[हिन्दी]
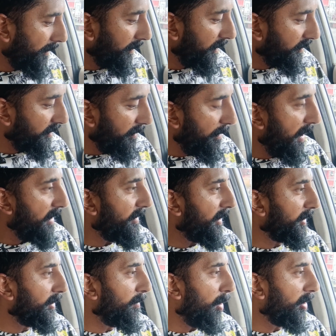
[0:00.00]
घर से बाहर
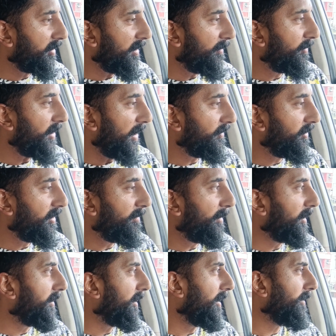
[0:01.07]
रह के तो बहुत कम चांसेस
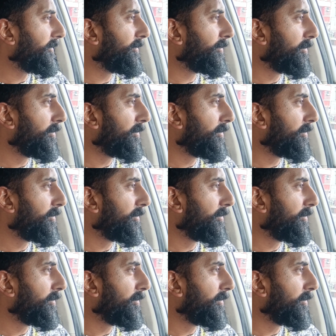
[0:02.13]
मिलते हैं